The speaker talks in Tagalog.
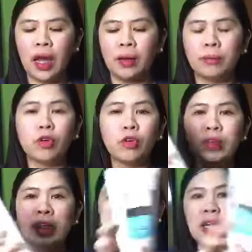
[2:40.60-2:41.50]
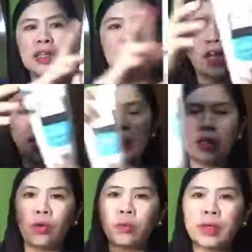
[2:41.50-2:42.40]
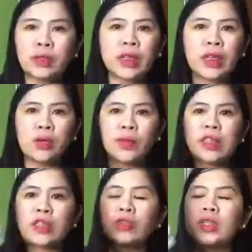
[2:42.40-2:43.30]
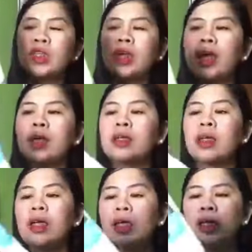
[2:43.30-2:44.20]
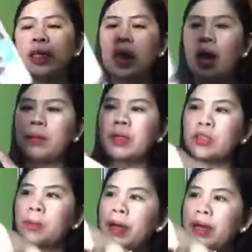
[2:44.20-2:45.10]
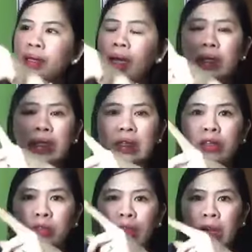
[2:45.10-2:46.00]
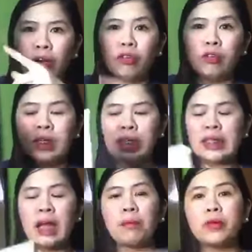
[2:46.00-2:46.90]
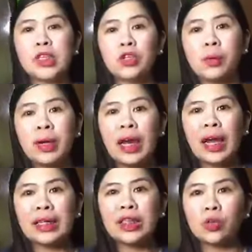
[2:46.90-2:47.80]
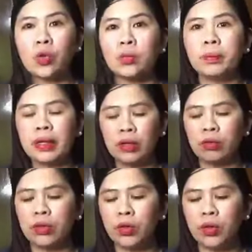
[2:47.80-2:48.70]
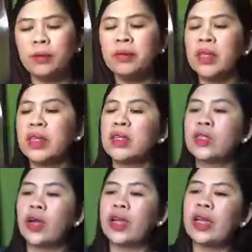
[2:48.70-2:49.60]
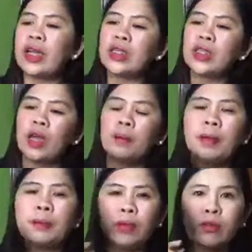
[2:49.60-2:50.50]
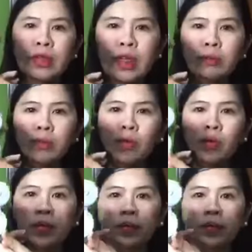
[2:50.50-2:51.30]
um, kukunti na lang siya kasi magti 3 weeks ko na siyang ginagamit. So, parang hanggang dito na lang kukunti. Katapos, sobrang lakas kong mag-lotion. So, ayan lang siya. Pag binuksan mo,